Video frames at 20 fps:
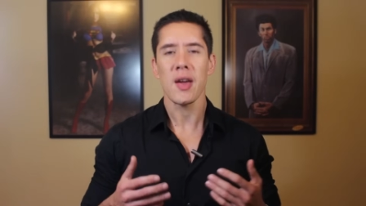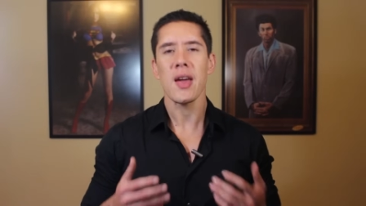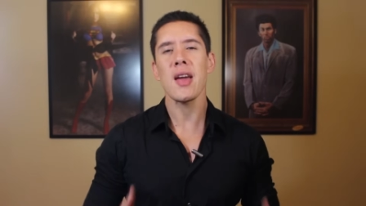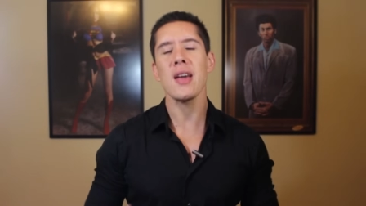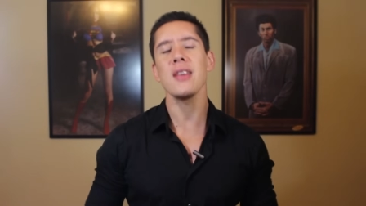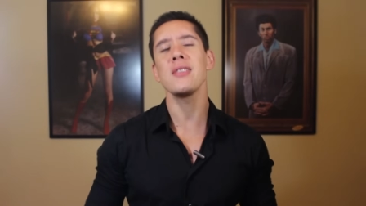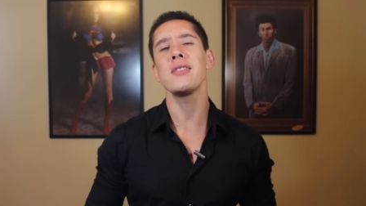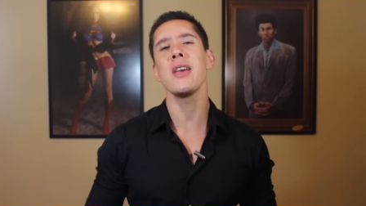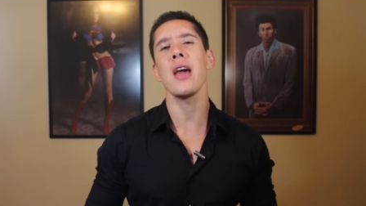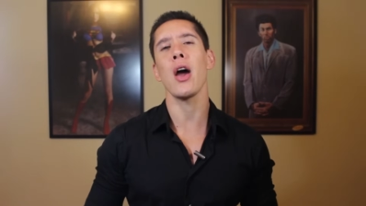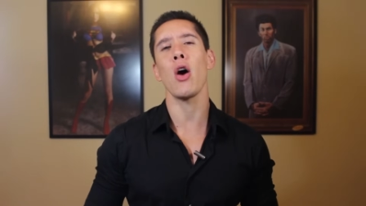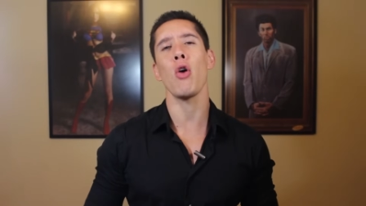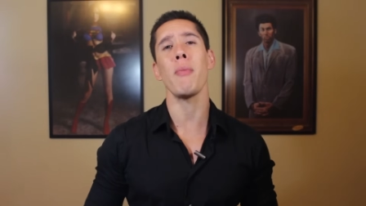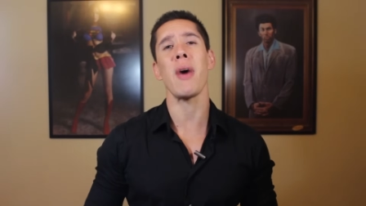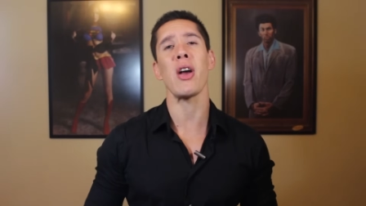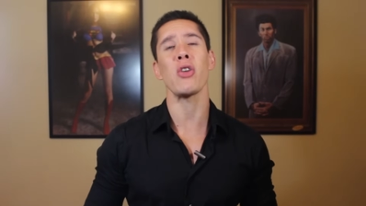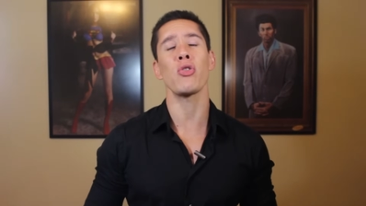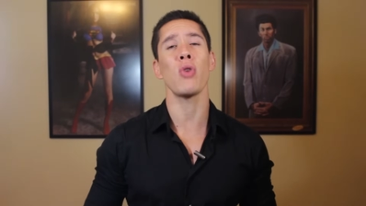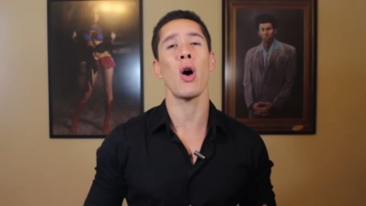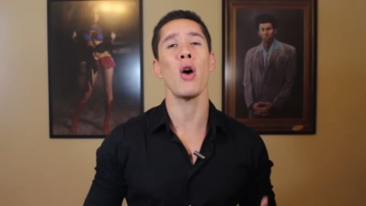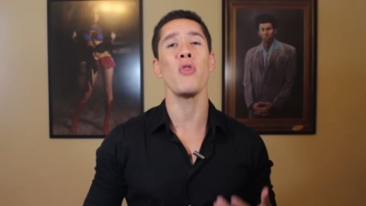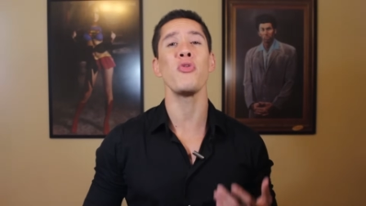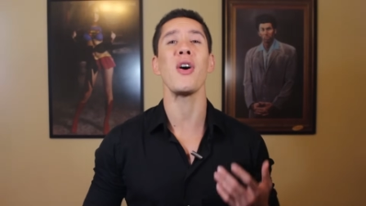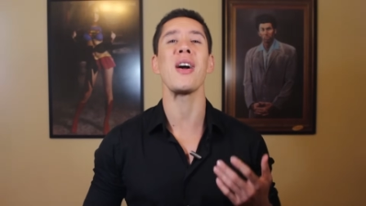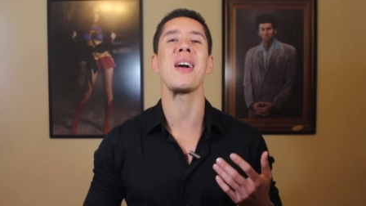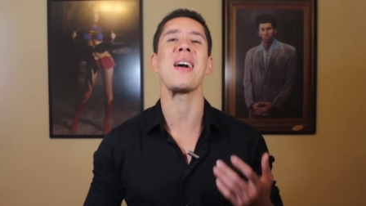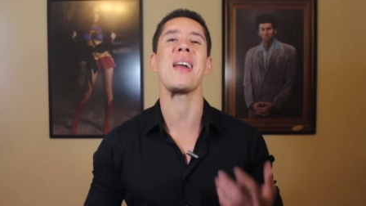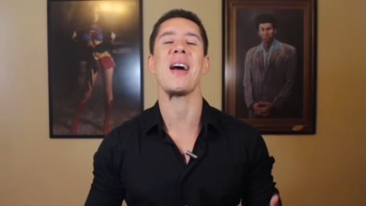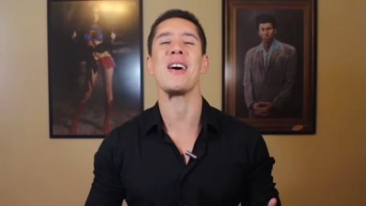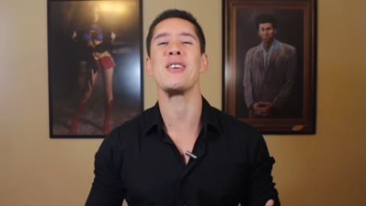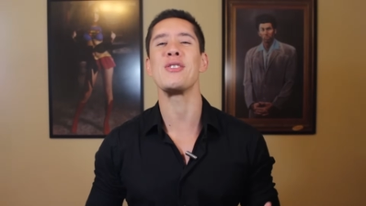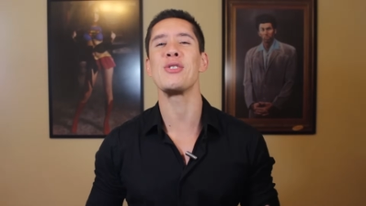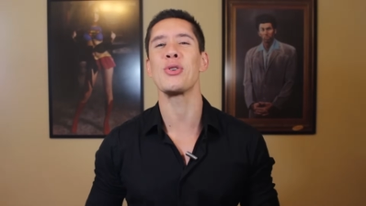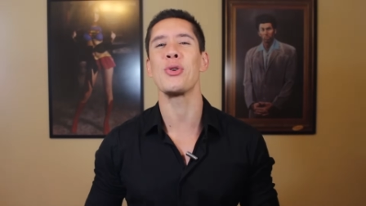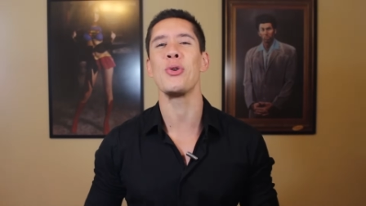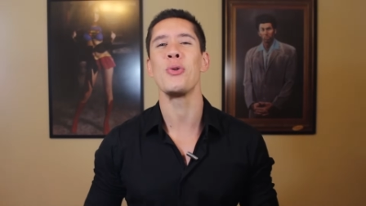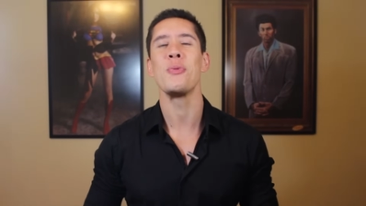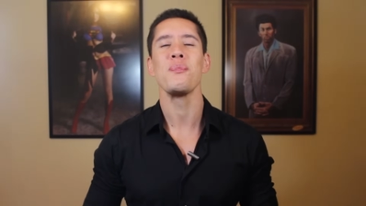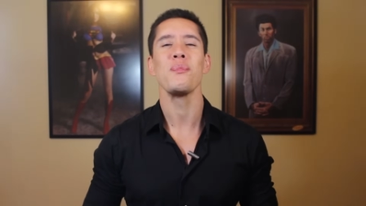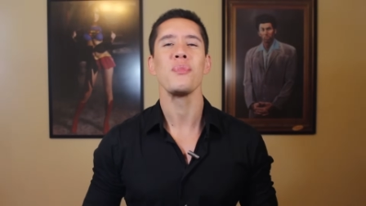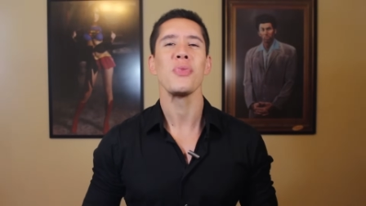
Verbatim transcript: Esse é o macho alfa clássico,